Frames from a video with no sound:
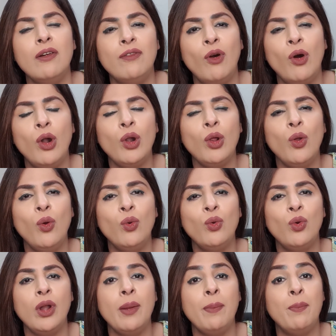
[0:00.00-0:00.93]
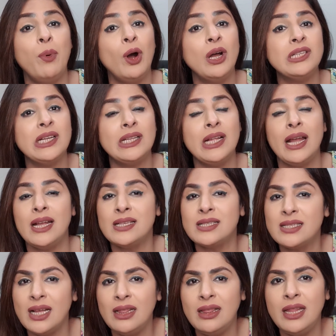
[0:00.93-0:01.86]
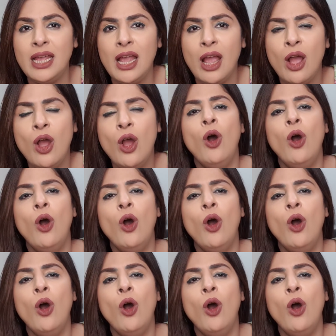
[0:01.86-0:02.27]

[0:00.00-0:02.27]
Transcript: अवार्ड को उन्होंने बहुत ज़्यादा इज्जत दी